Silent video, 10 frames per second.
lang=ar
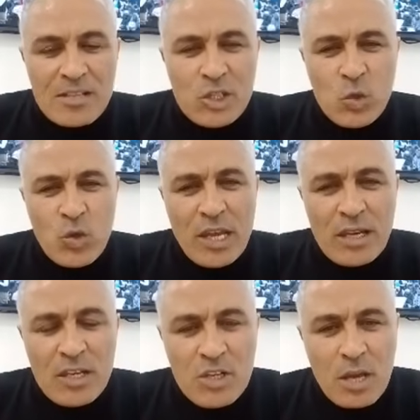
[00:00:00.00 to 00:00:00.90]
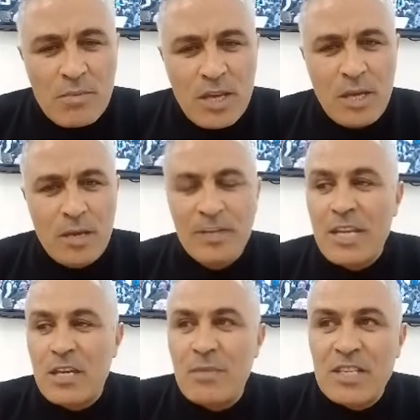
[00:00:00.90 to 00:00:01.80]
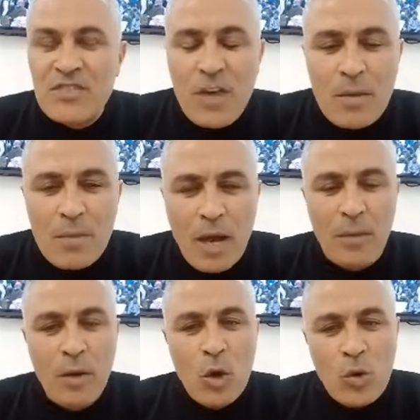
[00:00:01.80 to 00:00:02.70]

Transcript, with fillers: تسويه للجميع كيما تفاهمنا